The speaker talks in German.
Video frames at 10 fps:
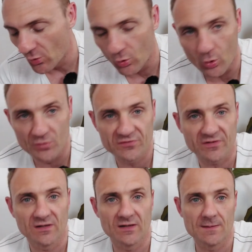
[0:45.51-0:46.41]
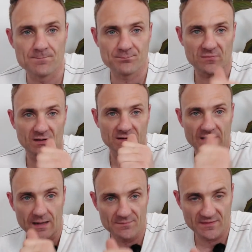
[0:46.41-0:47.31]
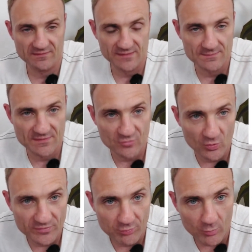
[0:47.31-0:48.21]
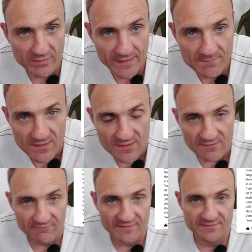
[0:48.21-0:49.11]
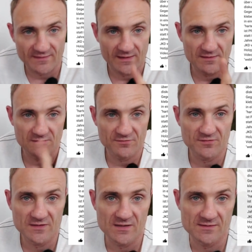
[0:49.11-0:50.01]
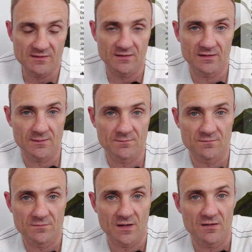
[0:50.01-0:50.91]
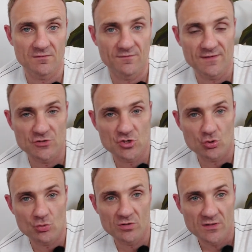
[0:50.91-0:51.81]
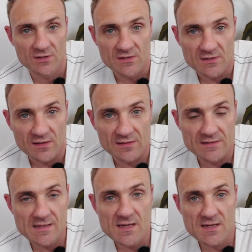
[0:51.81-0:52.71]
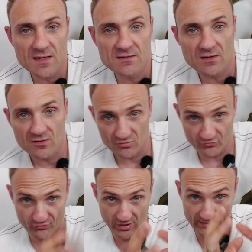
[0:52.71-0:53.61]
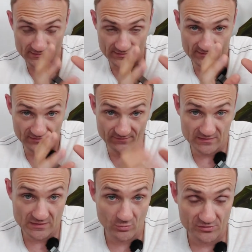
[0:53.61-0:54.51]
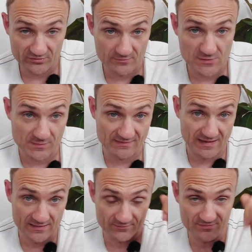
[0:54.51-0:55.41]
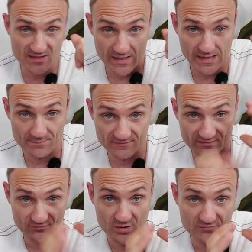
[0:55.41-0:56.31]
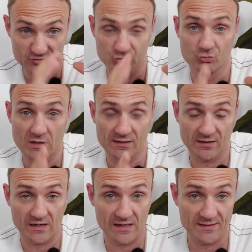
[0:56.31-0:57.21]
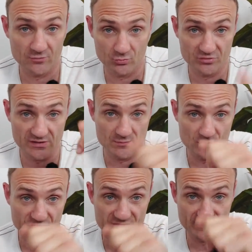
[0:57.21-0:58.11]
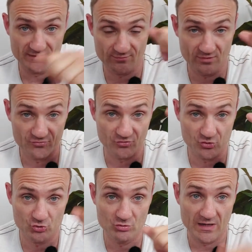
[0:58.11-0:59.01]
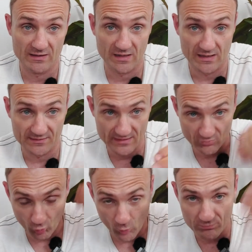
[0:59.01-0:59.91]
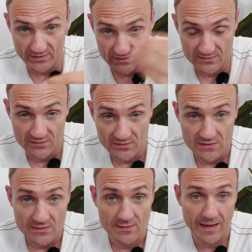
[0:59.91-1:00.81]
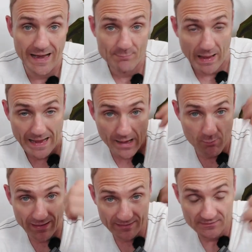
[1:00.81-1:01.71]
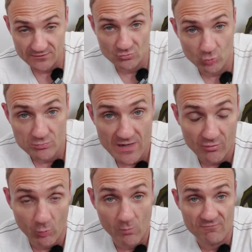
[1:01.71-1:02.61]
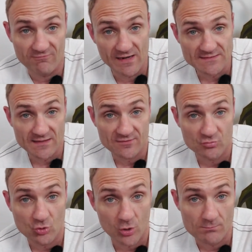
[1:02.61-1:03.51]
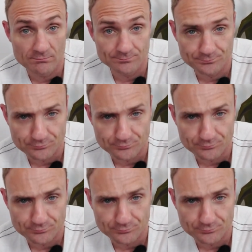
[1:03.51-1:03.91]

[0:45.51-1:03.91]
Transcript: Und ähm, ja, das ist eben das große Problem, was in vielen ähm, Wing Chun-Linien vorhanden ist, wenn die Leute zum Beispiel sagen, wir haben zwölf Schüler gerade und ihr müsst diese zwölf Schüler gerade nach oben hin abarbeiten, um nach oben weiterzukommen,